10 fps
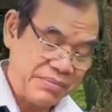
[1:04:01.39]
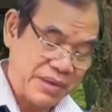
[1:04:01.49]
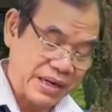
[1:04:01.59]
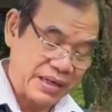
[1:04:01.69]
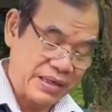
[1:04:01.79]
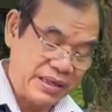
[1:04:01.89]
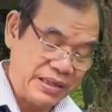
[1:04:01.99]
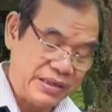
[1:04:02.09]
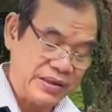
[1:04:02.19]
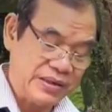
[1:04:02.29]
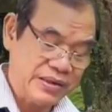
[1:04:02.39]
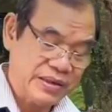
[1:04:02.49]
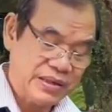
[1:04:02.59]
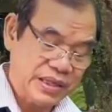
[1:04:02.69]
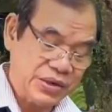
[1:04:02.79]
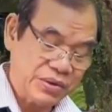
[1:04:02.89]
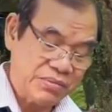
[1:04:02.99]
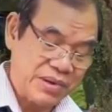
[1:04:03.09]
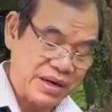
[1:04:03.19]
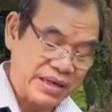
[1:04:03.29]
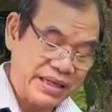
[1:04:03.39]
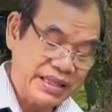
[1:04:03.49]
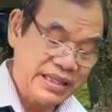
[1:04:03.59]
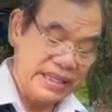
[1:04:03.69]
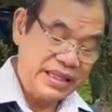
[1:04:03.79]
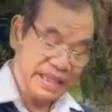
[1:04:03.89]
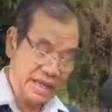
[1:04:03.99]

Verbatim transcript: Con Isabel Lê Hồng Sa.